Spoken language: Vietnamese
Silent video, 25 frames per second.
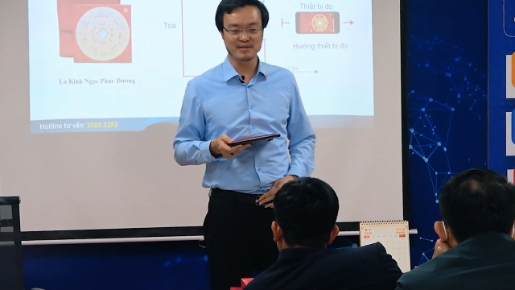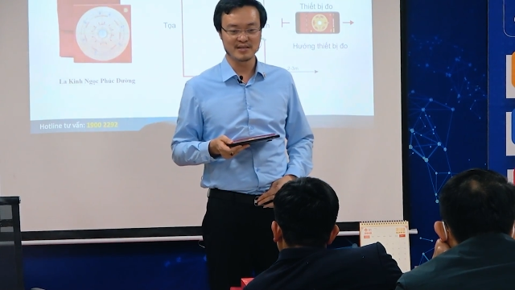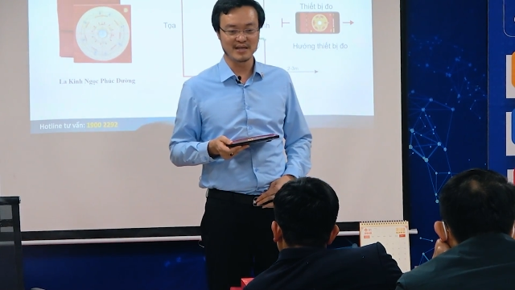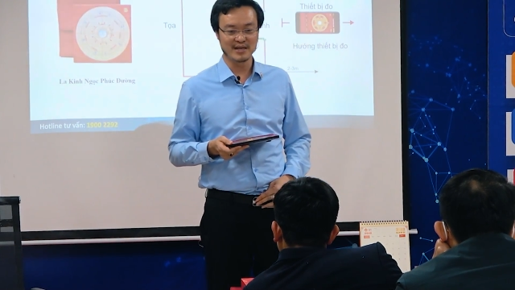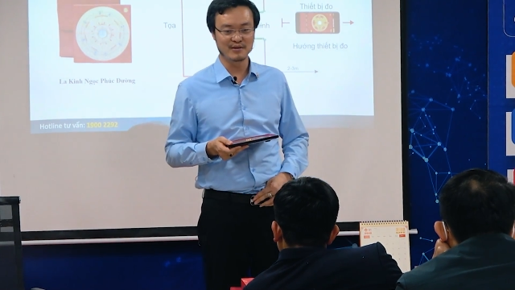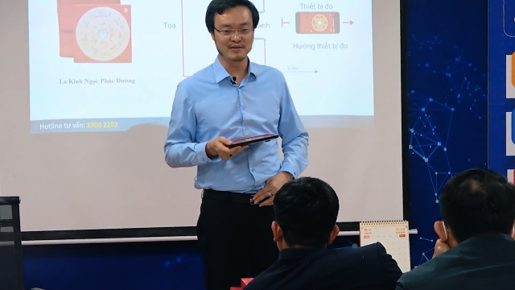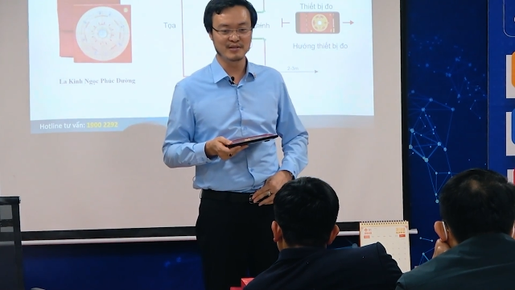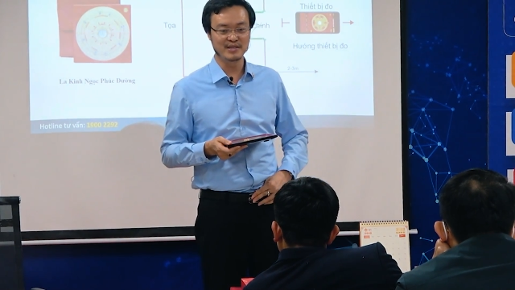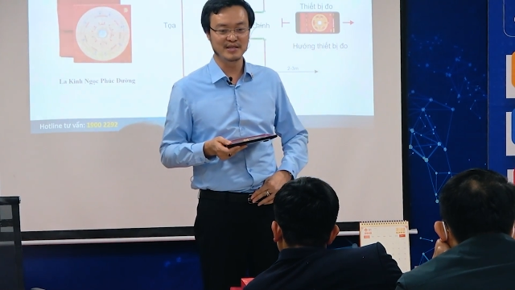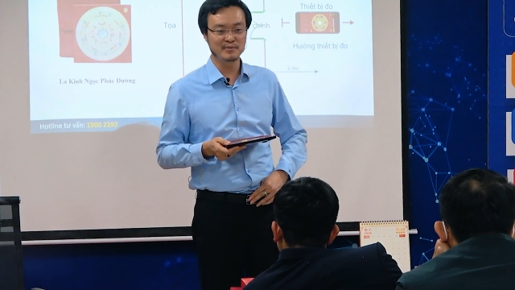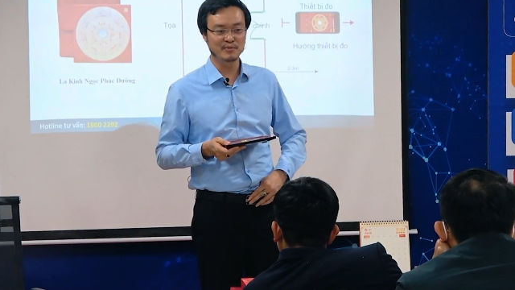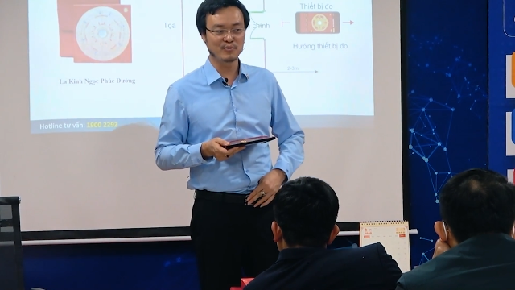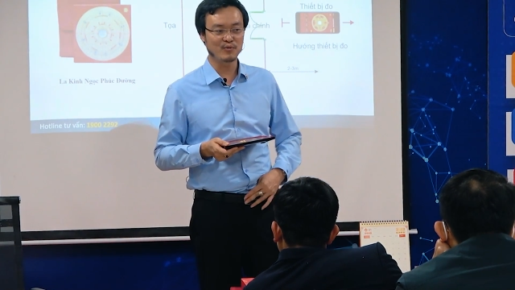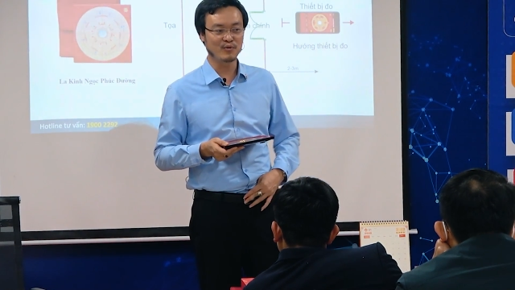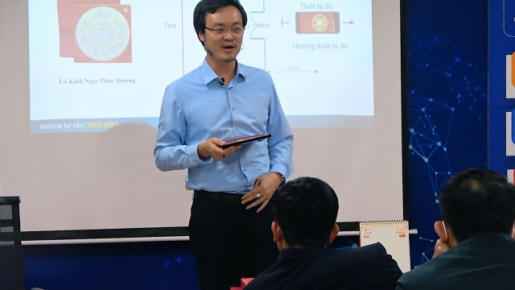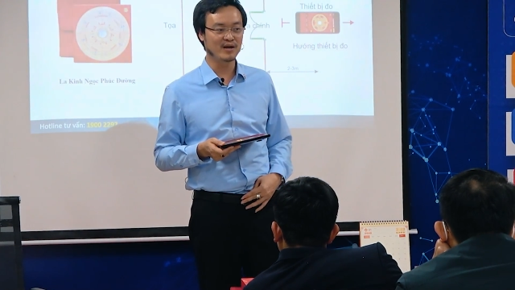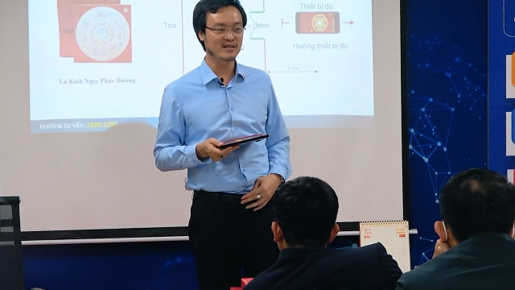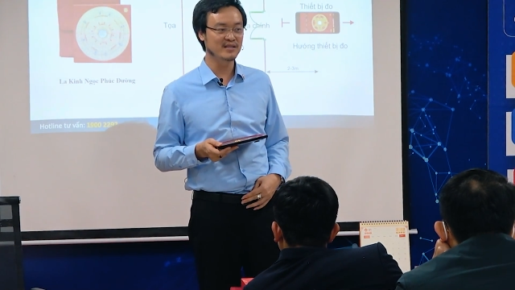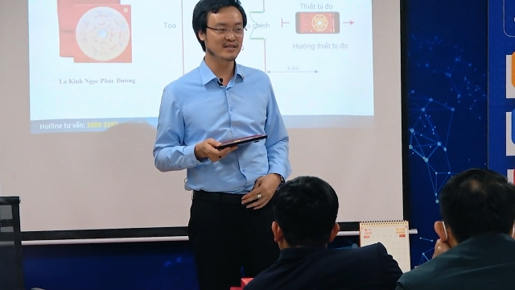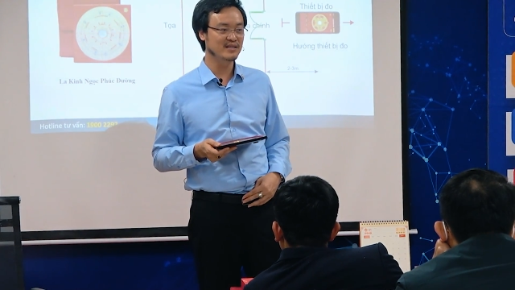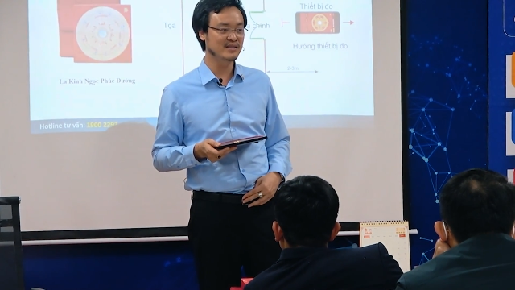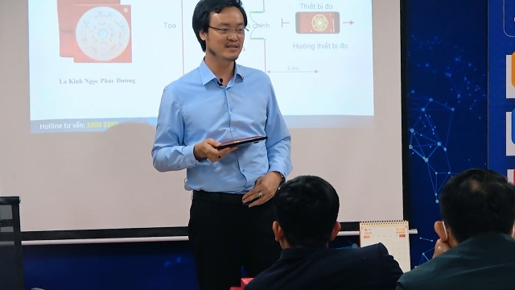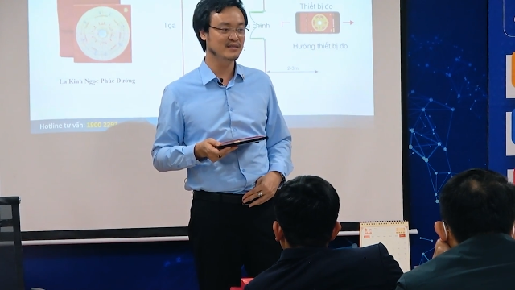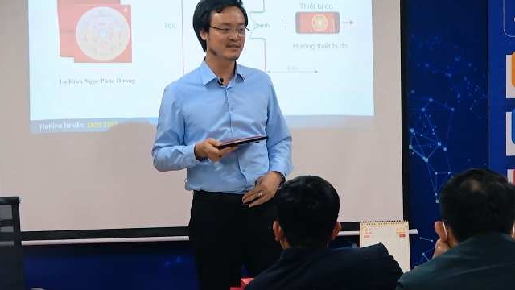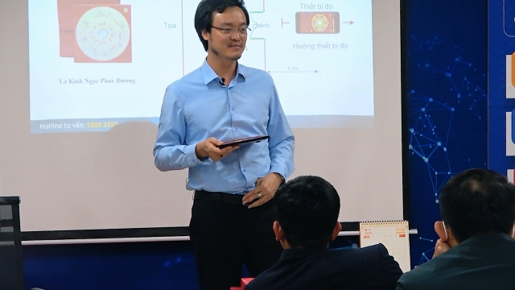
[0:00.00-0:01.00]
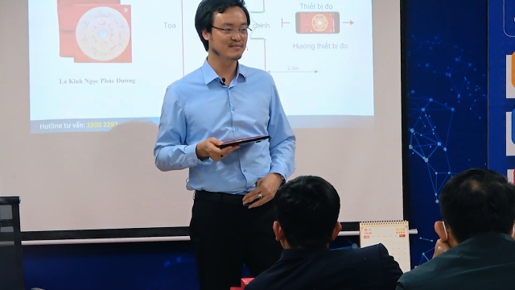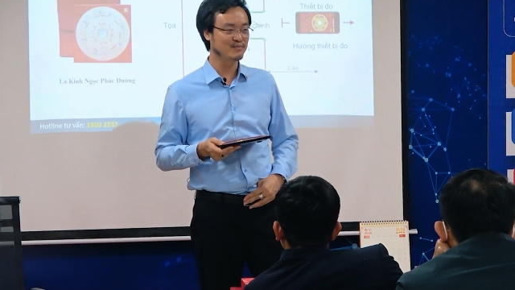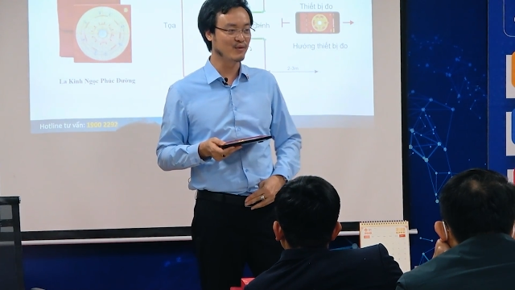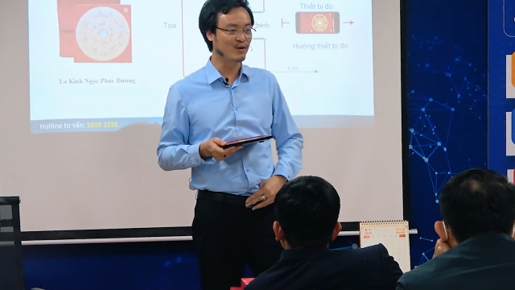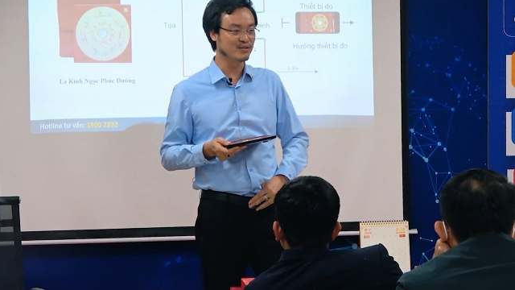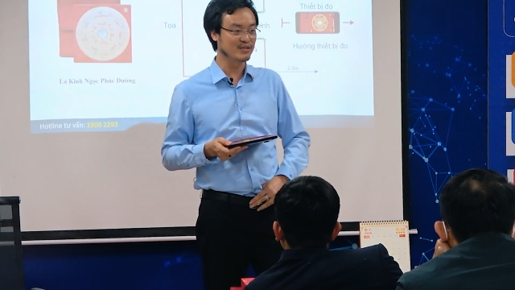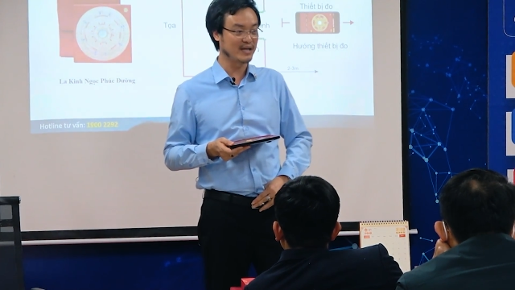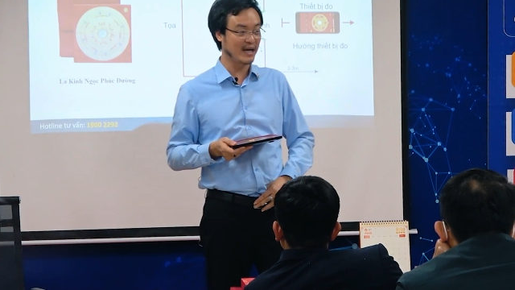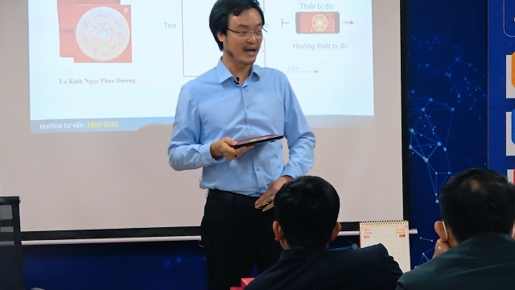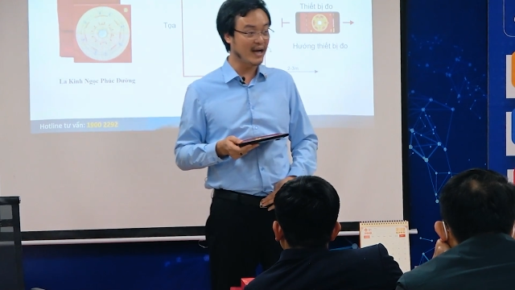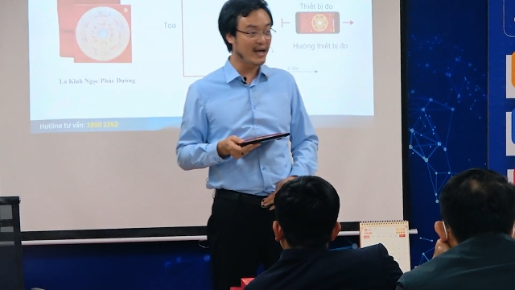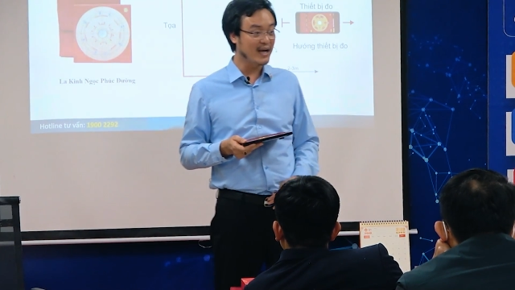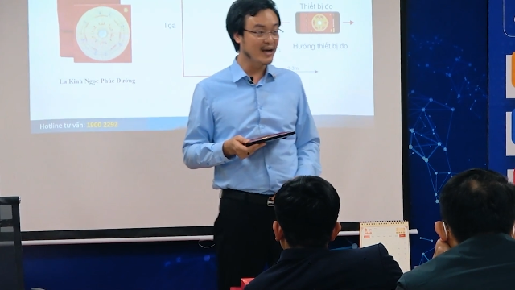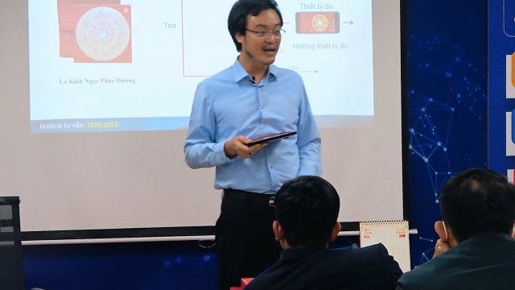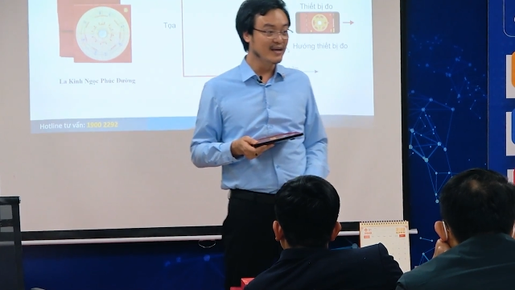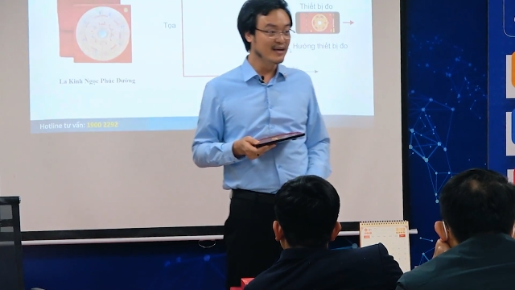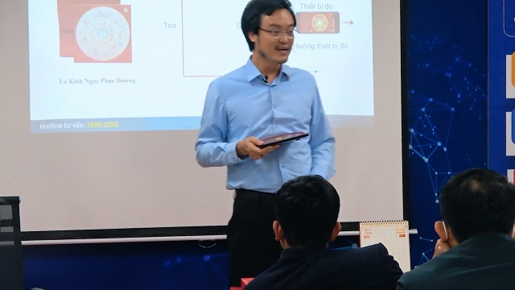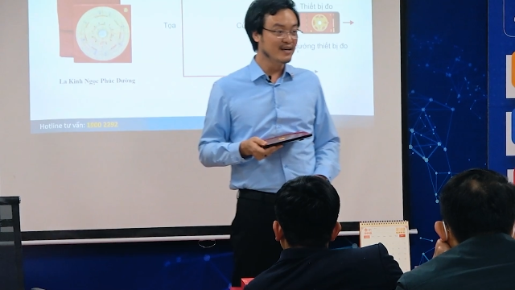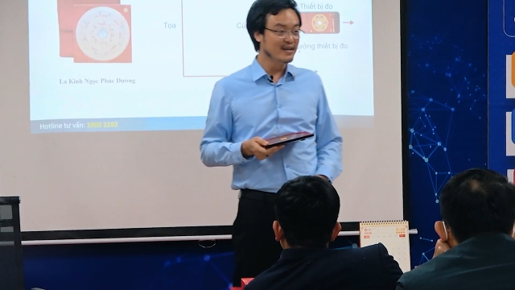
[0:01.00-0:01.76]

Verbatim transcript: thấy được nhiễm quá thì bỏ ra.